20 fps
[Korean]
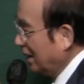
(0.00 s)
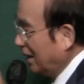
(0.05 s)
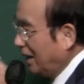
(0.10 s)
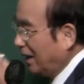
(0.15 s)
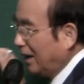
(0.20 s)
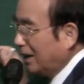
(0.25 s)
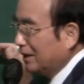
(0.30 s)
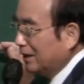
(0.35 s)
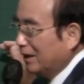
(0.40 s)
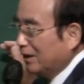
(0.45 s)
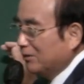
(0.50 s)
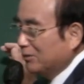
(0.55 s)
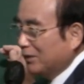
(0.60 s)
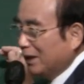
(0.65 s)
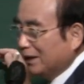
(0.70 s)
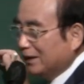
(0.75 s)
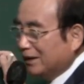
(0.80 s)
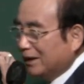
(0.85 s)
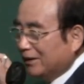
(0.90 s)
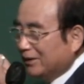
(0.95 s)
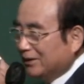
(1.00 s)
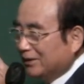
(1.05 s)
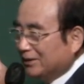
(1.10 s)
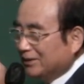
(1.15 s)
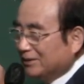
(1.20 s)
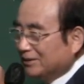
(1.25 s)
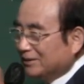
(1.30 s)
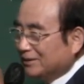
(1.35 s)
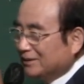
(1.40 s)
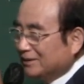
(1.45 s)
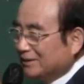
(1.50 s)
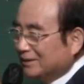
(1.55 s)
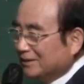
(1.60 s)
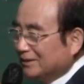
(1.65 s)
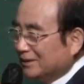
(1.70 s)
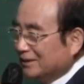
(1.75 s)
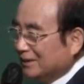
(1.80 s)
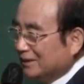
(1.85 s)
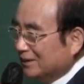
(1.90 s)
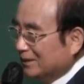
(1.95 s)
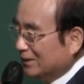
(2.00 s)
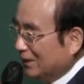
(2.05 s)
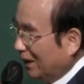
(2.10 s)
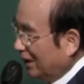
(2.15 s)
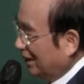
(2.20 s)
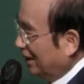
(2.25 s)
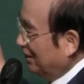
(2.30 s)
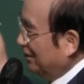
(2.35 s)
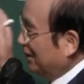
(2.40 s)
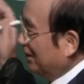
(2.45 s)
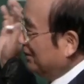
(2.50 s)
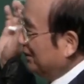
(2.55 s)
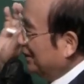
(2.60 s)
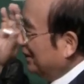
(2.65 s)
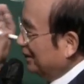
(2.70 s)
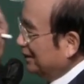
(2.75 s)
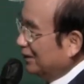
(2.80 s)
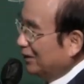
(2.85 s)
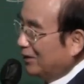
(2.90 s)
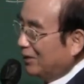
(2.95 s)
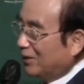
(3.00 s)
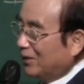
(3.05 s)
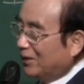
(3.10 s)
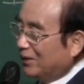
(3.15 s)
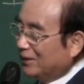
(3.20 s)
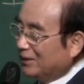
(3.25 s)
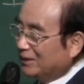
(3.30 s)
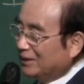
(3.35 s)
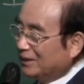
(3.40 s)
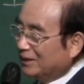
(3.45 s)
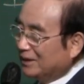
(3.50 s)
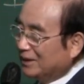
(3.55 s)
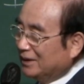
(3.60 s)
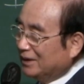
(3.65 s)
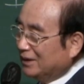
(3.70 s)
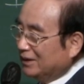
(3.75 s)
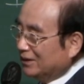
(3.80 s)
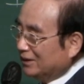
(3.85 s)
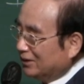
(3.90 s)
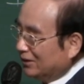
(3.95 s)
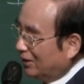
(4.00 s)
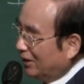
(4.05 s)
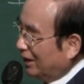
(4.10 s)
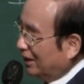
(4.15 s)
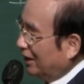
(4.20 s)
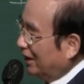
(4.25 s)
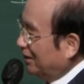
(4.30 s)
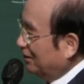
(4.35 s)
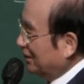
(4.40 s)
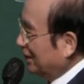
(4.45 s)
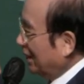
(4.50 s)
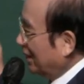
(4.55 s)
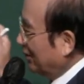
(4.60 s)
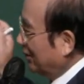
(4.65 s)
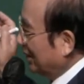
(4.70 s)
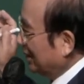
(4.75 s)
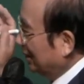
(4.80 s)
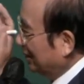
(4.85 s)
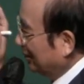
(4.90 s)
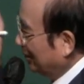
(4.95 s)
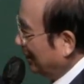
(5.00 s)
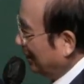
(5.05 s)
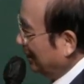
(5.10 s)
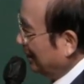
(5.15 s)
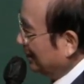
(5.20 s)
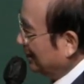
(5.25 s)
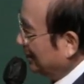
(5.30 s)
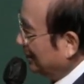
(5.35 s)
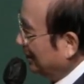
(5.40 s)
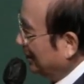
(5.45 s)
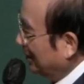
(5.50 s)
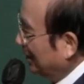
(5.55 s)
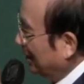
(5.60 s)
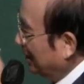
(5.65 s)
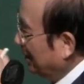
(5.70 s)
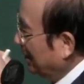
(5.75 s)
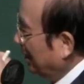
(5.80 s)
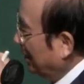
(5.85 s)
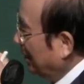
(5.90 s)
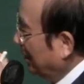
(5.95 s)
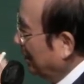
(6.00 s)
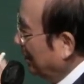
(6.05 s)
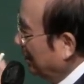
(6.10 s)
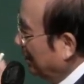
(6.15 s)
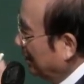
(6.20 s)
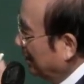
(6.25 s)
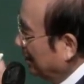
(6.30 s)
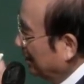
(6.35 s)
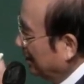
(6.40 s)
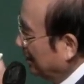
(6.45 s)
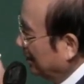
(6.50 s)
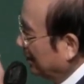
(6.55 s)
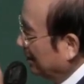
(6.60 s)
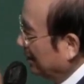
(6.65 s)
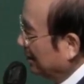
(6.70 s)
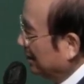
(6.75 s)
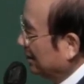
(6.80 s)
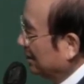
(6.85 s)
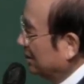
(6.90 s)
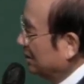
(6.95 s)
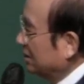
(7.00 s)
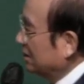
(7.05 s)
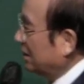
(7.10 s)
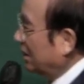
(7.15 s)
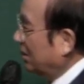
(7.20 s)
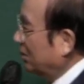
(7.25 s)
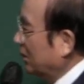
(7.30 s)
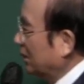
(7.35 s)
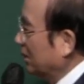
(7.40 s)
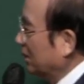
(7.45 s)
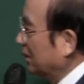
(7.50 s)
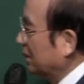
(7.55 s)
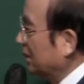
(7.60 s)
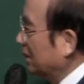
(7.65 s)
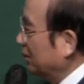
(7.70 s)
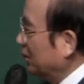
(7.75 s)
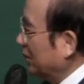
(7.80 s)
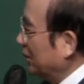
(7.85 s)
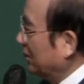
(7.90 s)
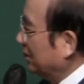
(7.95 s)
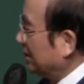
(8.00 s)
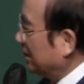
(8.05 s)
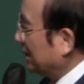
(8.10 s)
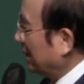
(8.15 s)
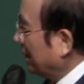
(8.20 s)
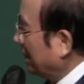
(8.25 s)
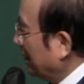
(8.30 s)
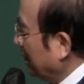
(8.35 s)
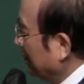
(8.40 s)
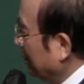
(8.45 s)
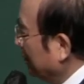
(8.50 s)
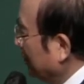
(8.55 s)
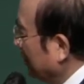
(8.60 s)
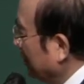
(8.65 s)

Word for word: 하나님 만나고 하나님 음성 듣고 또 하나님 나라와 영광을 위해서 이러니까 이런 사람이 엉킬 필요 없잖아요.